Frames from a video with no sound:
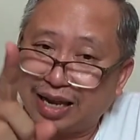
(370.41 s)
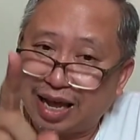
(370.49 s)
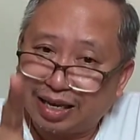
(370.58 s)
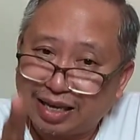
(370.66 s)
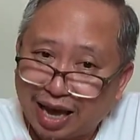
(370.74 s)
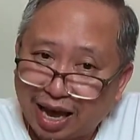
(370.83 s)

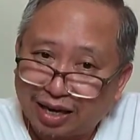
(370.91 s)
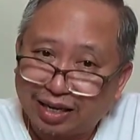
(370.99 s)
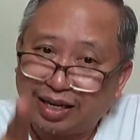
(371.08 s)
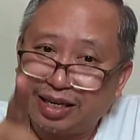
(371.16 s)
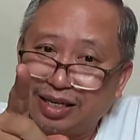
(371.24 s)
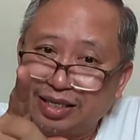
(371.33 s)

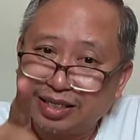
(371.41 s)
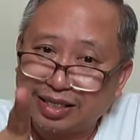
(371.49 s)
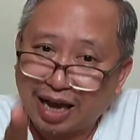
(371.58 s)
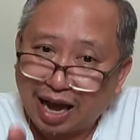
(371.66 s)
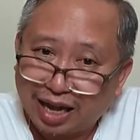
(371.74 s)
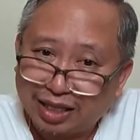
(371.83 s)
nangyari
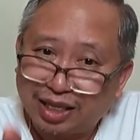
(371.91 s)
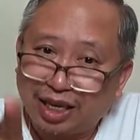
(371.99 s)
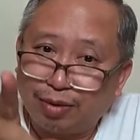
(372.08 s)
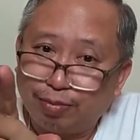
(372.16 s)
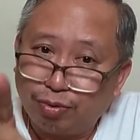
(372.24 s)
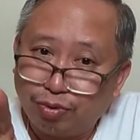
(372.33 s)
sa
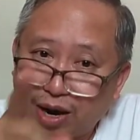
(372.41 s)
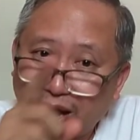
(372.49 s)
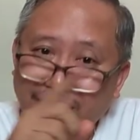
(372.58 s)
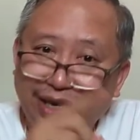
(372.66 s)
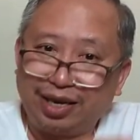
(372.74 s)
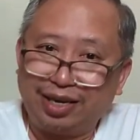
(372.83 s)
ating
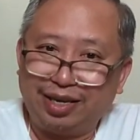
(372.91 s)
buhay,